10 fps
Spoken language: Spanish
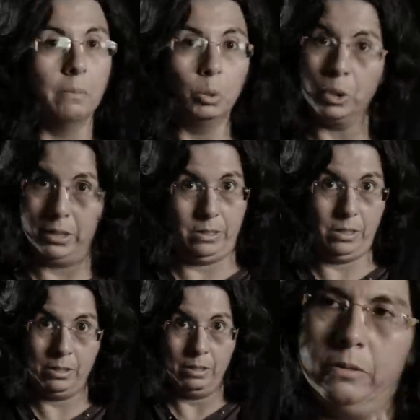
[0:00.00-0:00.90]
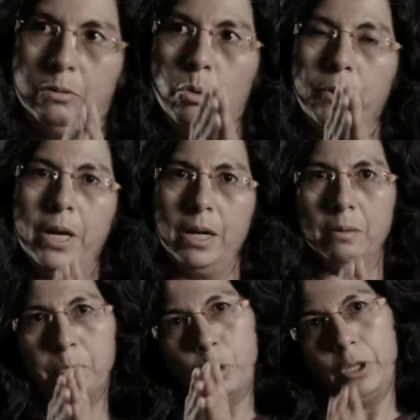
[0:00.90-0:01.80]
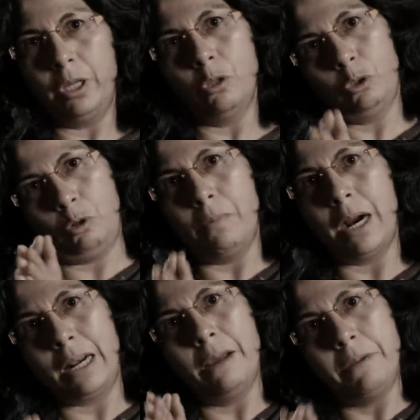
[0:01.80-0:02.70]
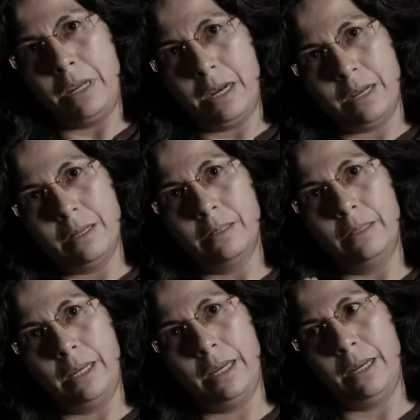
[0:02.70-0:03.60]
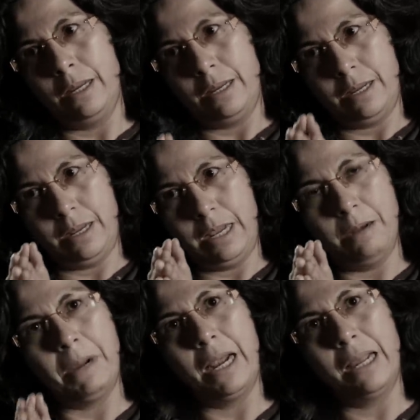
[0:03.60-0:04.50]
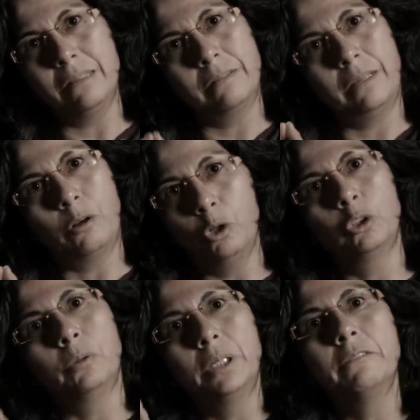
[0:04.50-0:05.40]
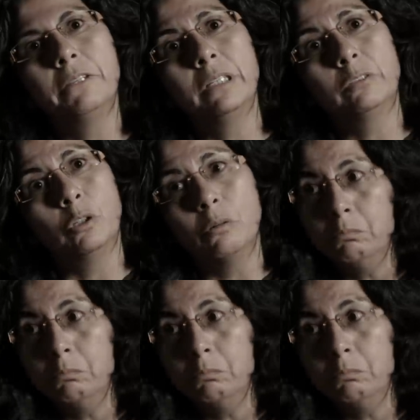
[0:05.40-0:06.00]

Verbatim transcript: No es así. Hubieran podido tomar la vía de el balance de costo-beneficio